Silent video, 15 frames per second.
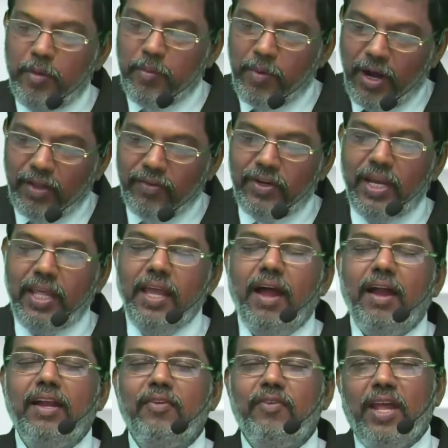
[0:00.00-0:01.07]
பிரியமானவர்களே
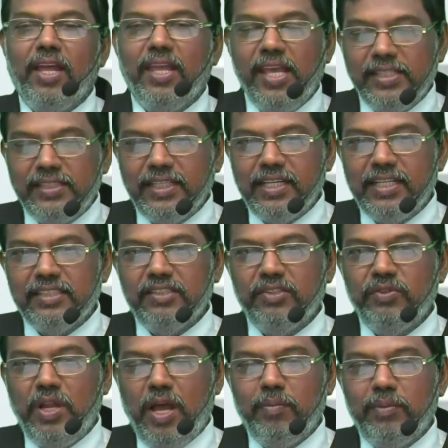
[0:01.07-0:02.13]
ஆண்டவராய் இயேசு
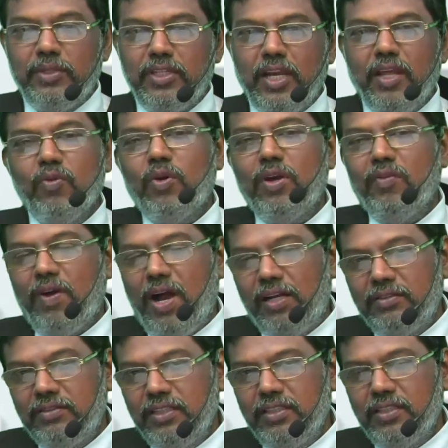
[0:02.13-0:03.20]
கிறிஸ்து நாமத்திலே உங்களை
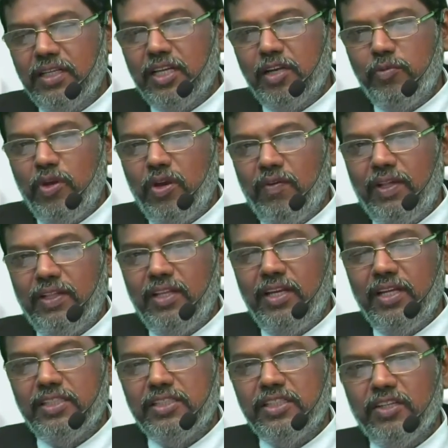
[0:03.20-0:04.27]
வாழ்த்தி இந்த கிருபில வார்த்தை
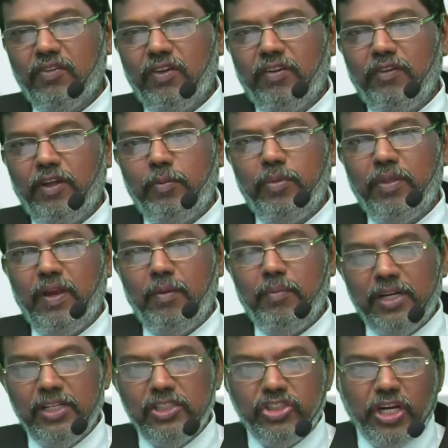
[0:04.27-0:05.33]
நிகழ்ச்சிக்கு வரவேற்பதில்
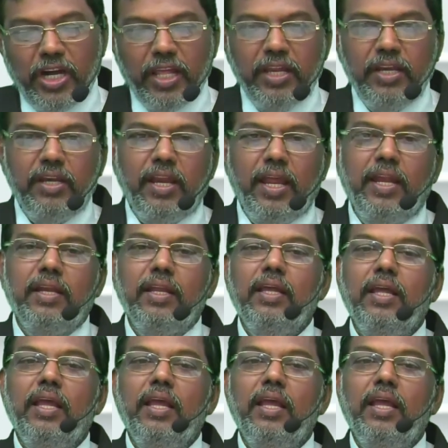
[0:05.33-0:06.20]
மகிழ்ச்சி அடைகின்றேன்